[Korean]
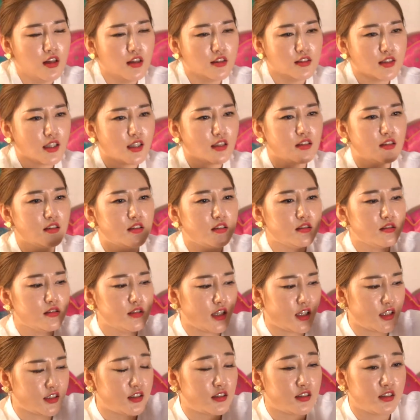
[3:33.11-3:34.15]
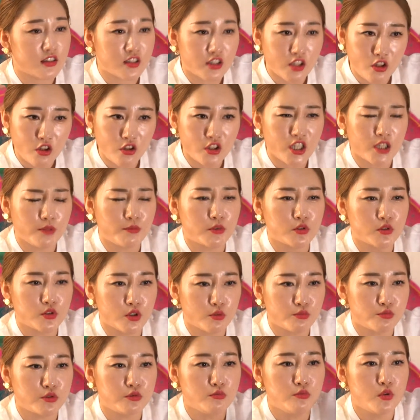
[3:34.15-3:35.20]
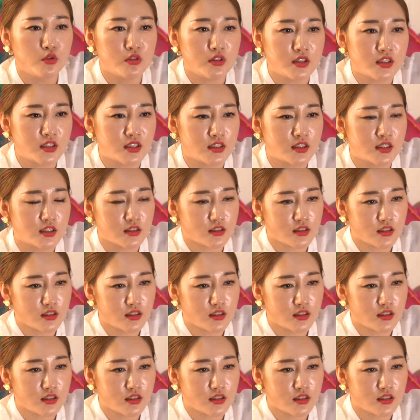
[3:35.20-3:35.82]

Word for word: 사실은 자식이 태어나면서 부모를 극